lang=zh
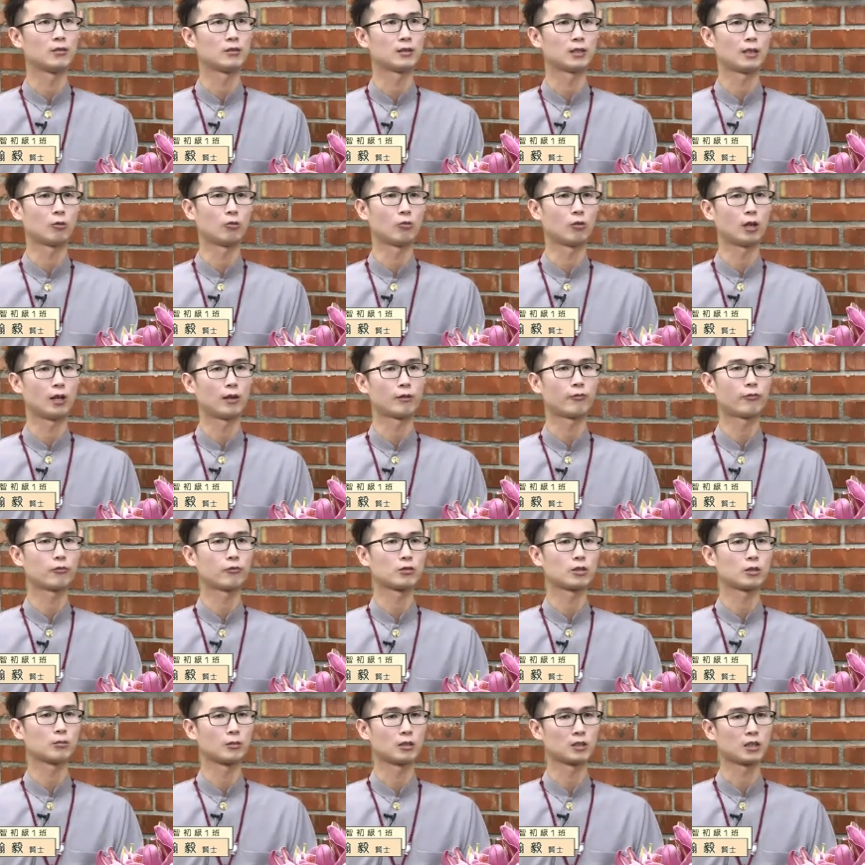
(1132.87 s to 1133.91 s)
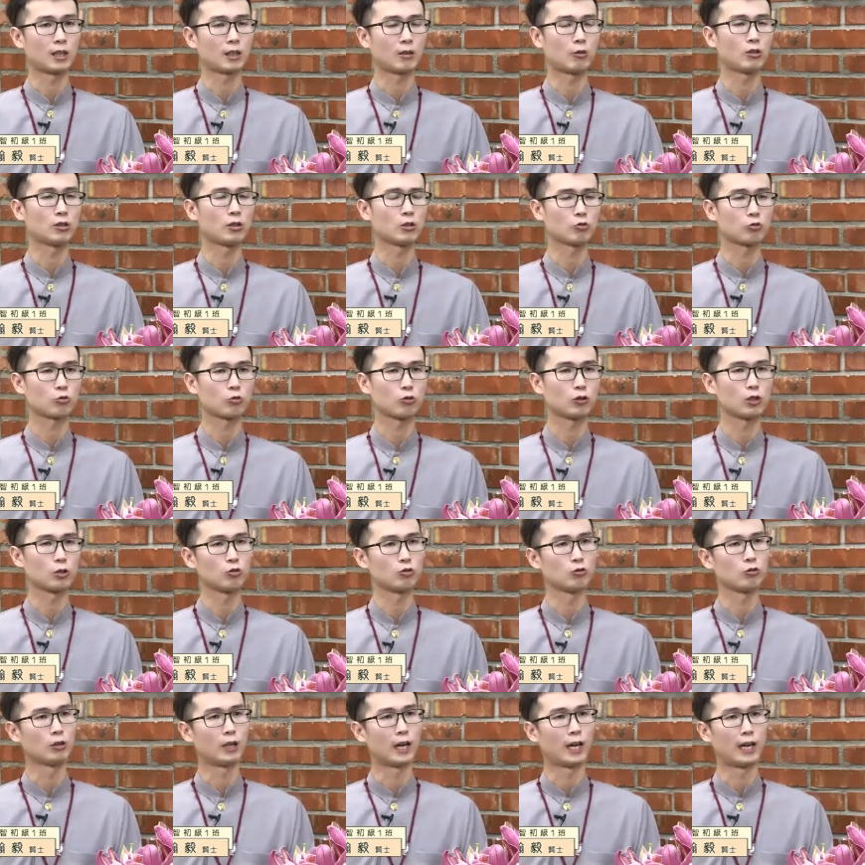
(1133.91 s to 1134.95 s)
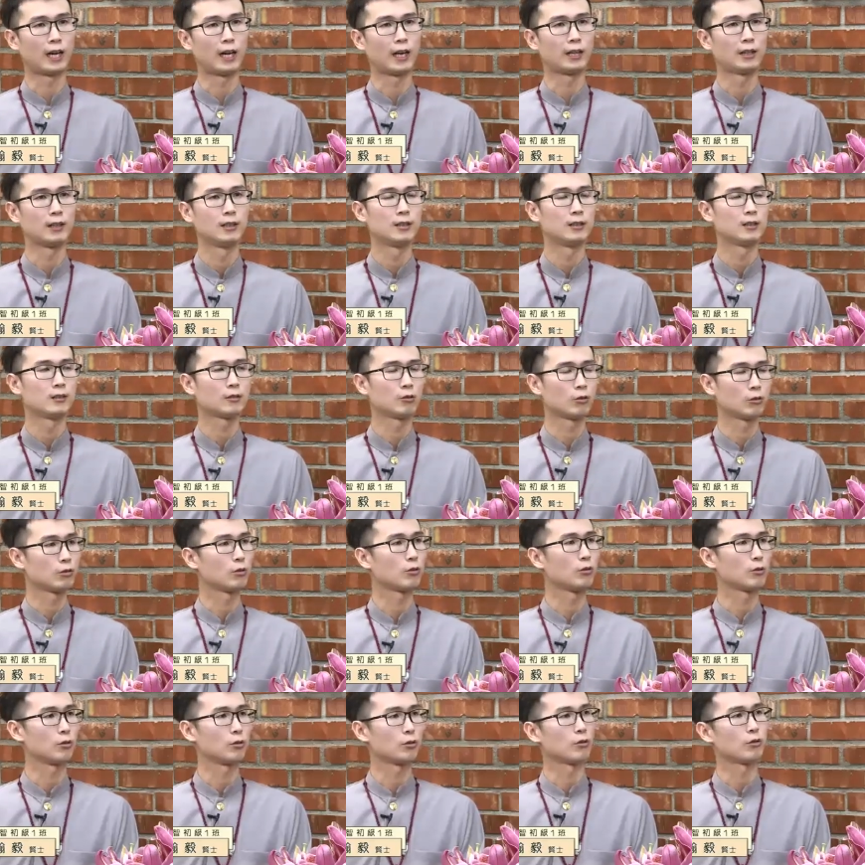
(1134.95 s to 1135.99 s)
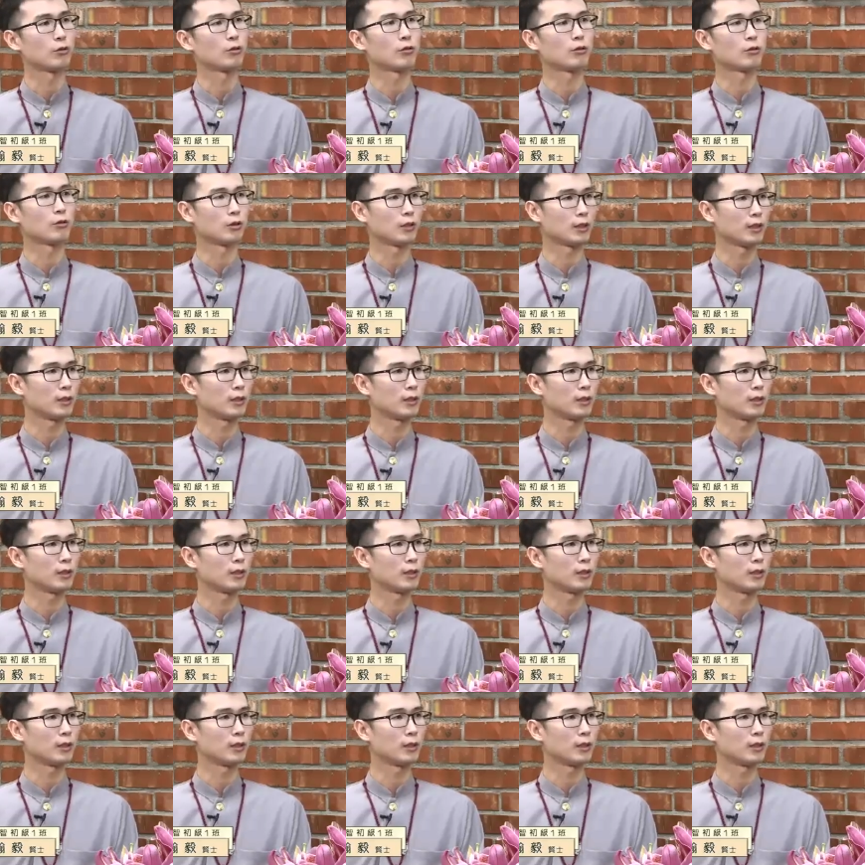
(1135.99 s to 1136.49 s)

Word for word: 那我要付什么相关的税率啊？对对对对对。